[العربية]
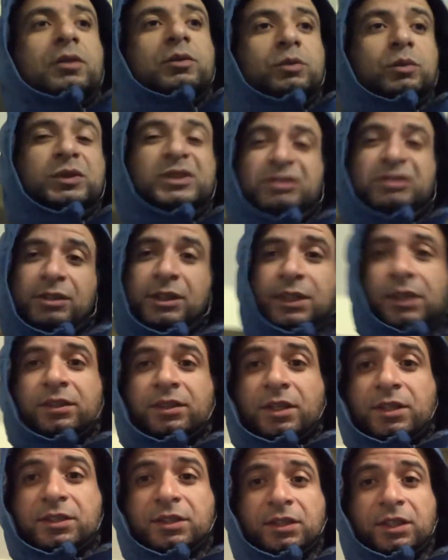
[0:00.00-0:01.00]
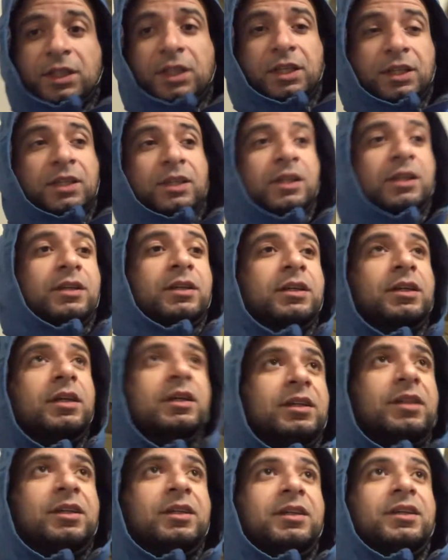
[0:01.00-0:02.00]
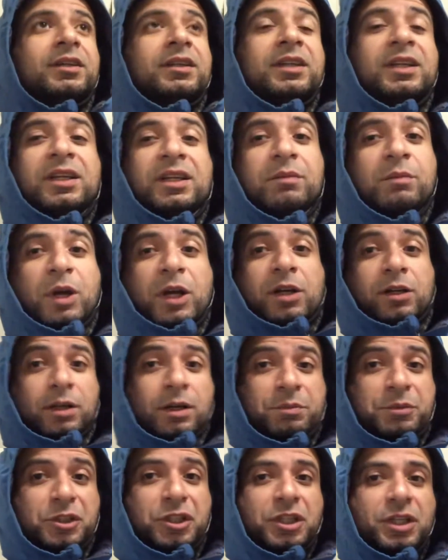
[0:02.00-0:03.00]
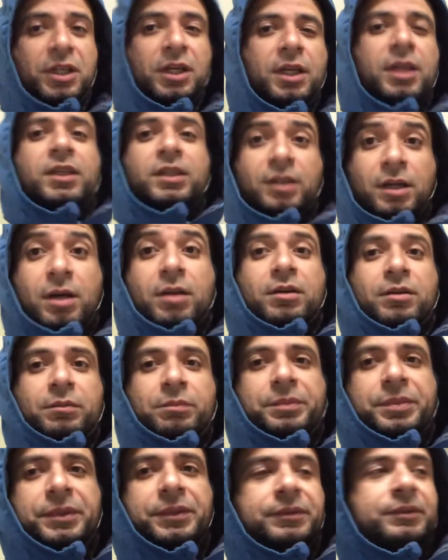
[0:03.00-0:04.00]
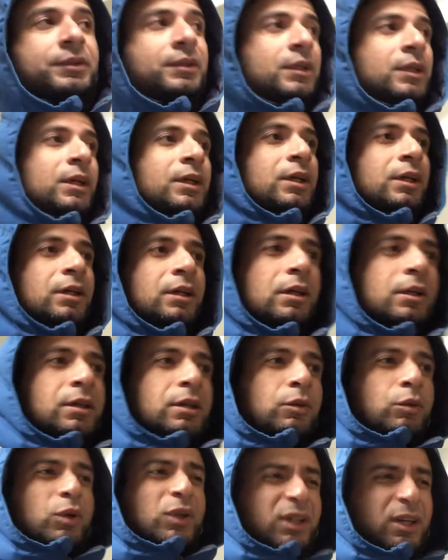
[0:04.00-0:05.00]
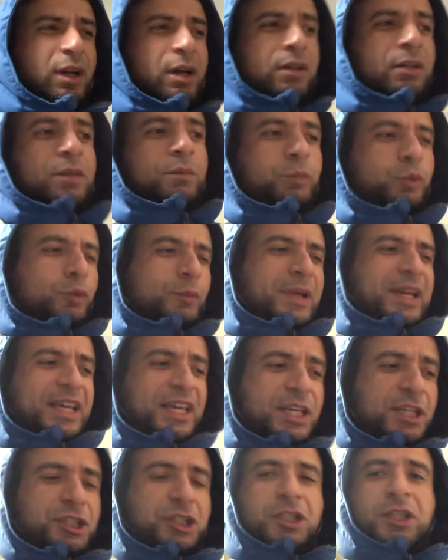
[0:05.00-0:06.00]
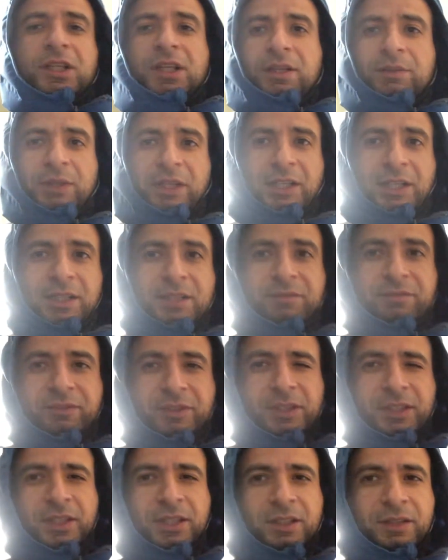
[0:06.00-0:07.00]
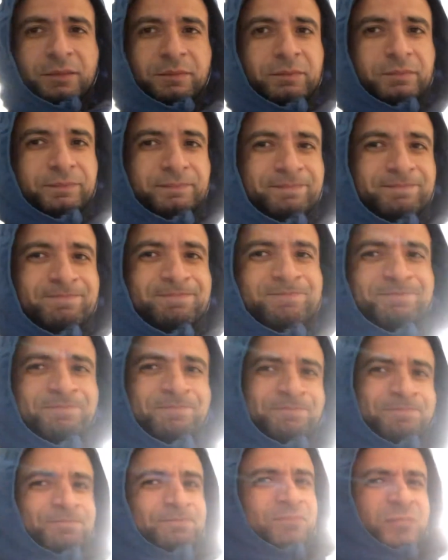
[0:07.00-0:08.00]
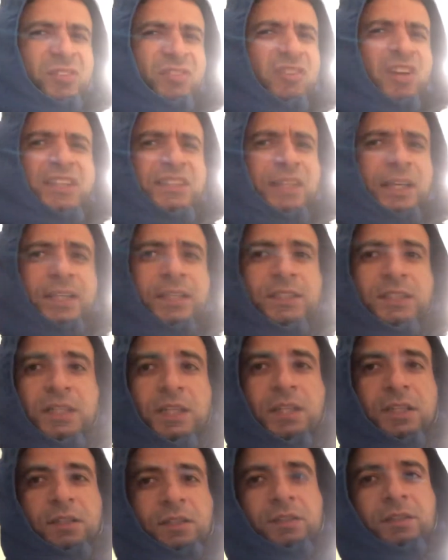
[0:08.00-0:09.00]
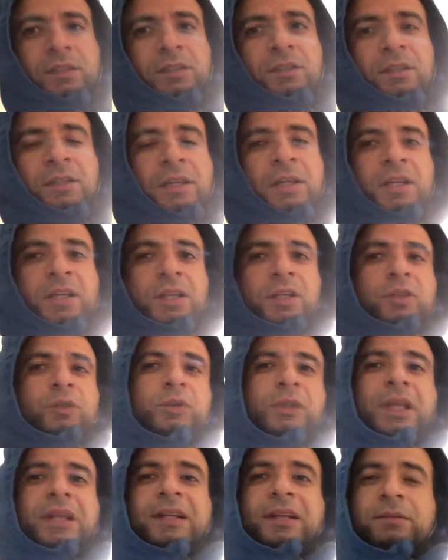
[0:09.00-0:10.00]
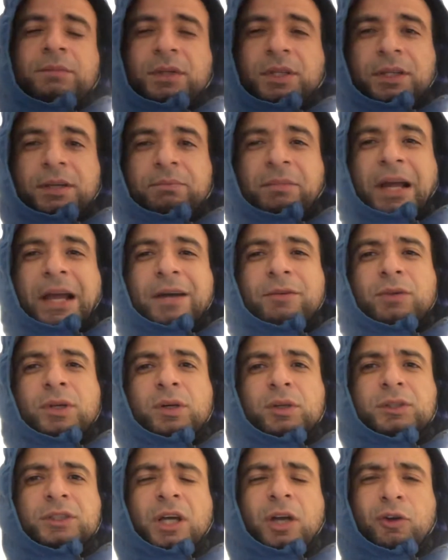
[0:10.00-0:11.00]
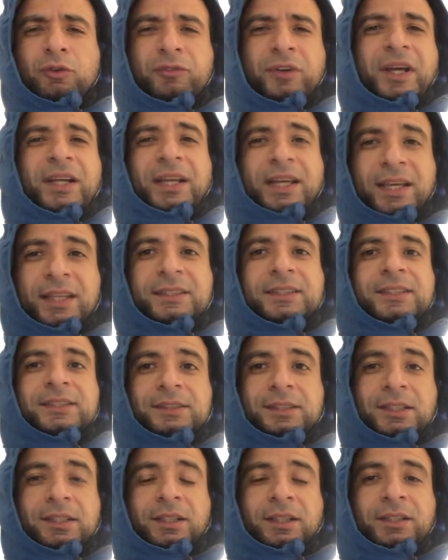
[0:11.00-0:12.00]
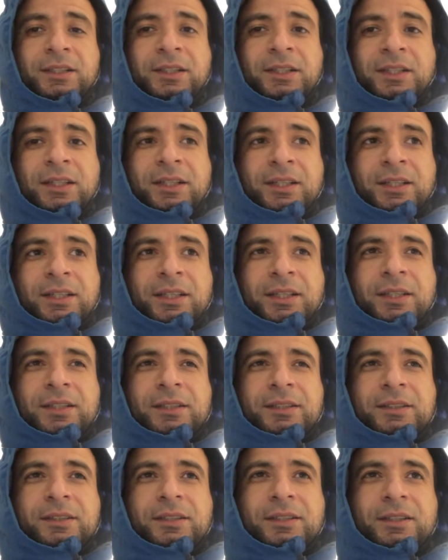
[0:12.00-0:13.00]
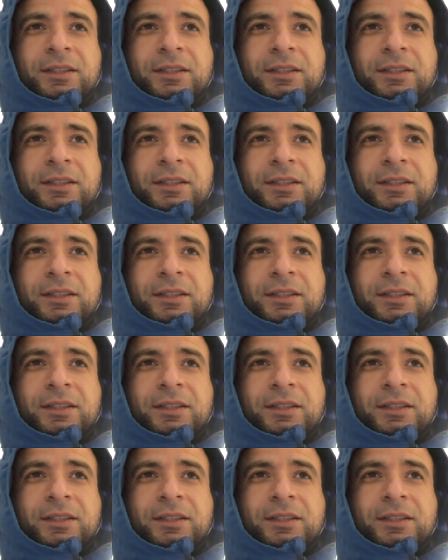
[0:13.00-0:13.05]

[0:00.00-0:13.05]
ودي وجهة نظري آه، للي ما جربش يجرب واللي جرب وما لقاش اللي انا بتكلم فيه ده فايتك كتير وده اللي انا بحاول اوضحه في حلقات كتيرة ان